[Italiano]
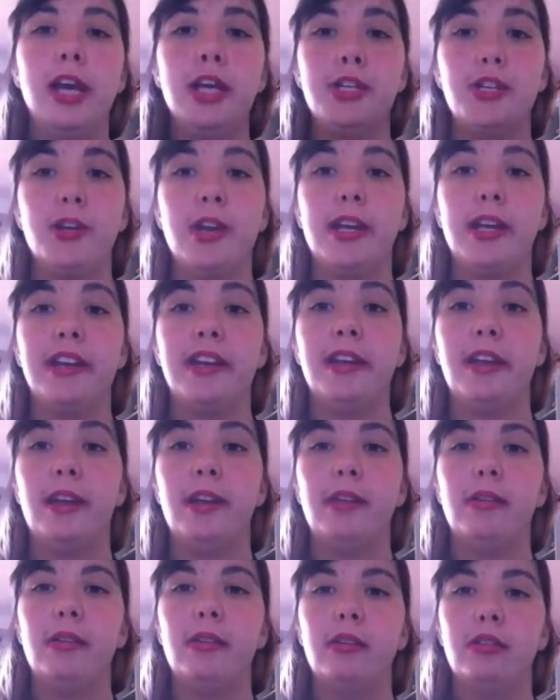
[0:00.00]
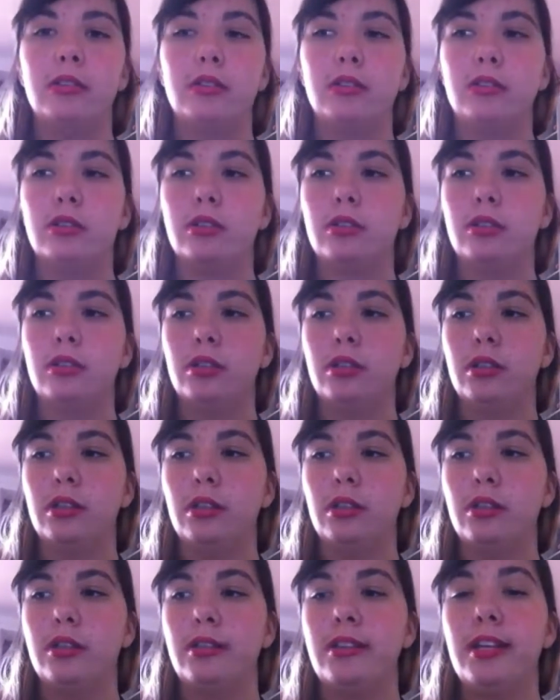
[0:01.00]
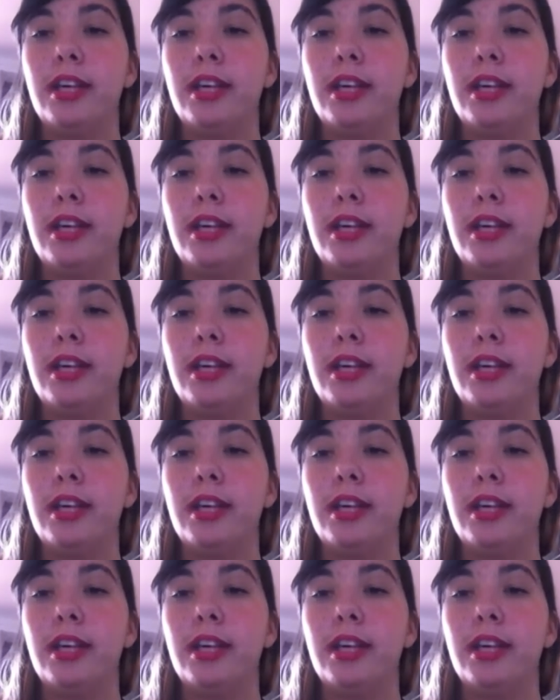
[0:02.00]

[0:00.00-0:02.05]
e cioè che eh,